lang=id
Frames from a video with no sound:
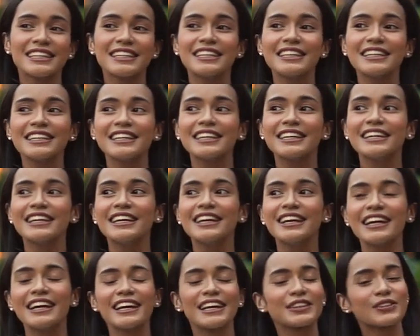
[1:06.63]
Jadi
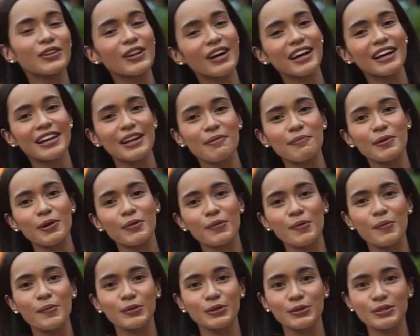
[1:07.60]
itulah kenapa gue
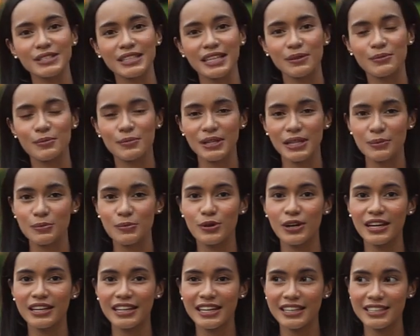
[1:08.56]
memutuskan memilih
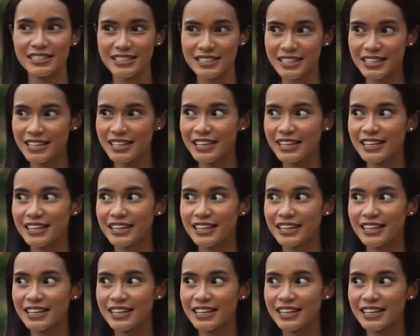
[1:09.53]
bunga Daisy.